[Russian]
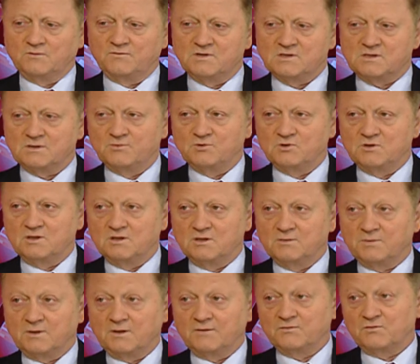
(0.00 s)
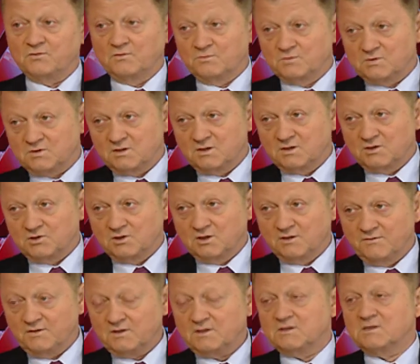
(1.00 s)
соблюдения прав, в том числе
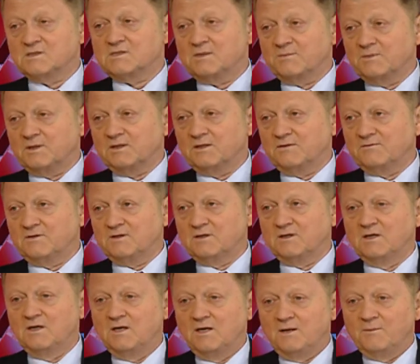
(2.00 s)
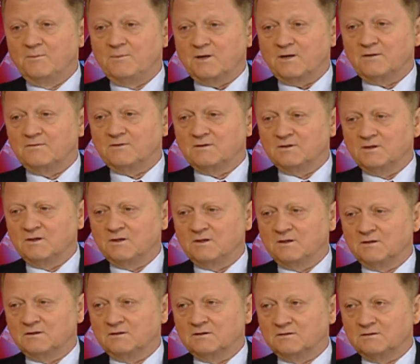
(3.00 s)
человека, и самое главное, право
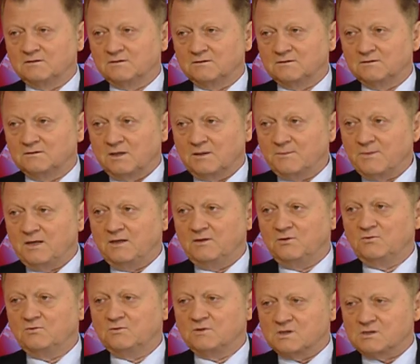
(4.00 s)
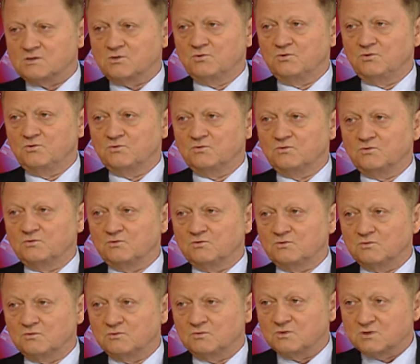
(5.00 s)
на э, нормальную,
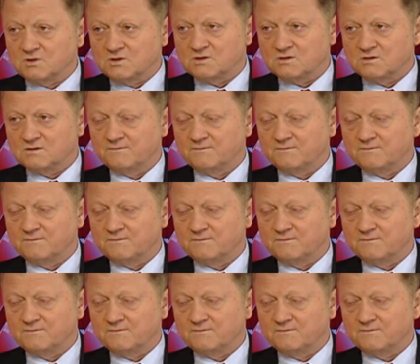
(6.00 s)
достойную жизнь.